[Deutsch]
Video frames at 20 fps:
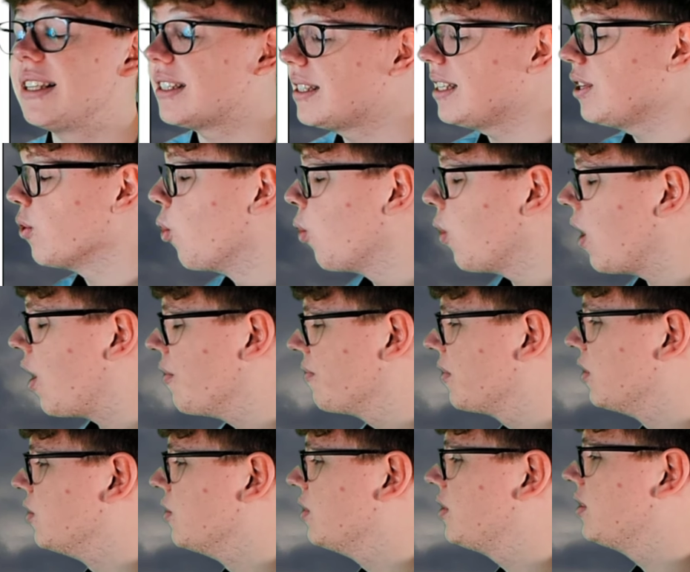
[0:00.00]
Es ist nicht hoch
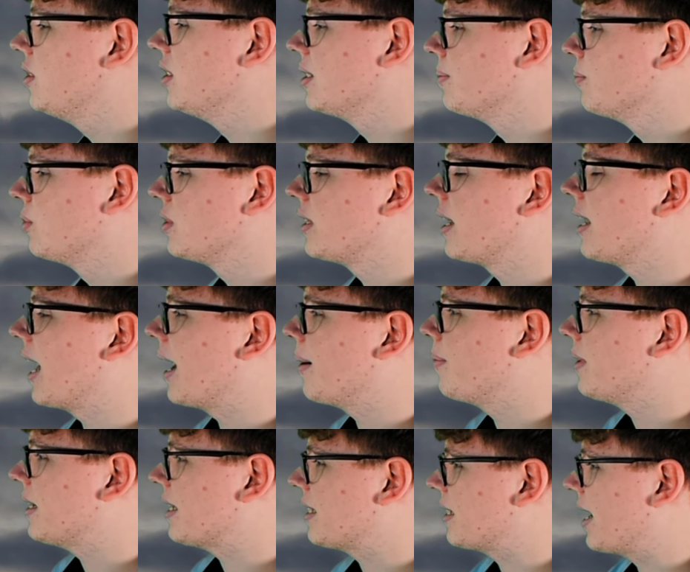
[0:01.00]
aufgelöst, dieses Modell,
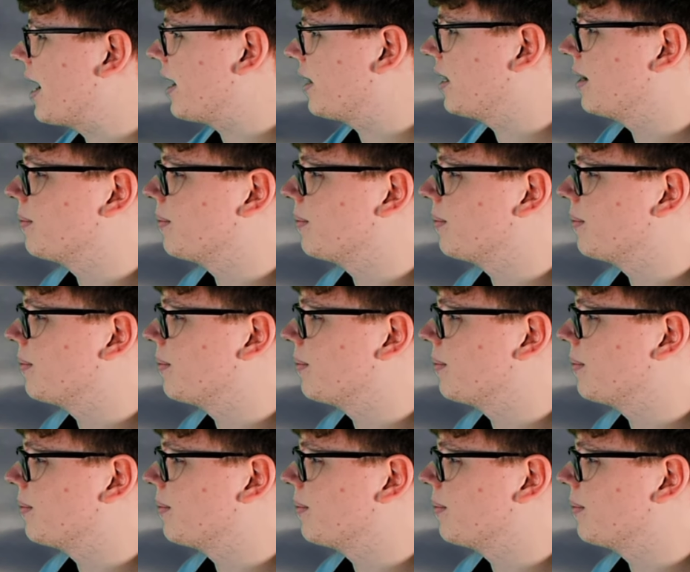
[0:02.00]
aber es zeigt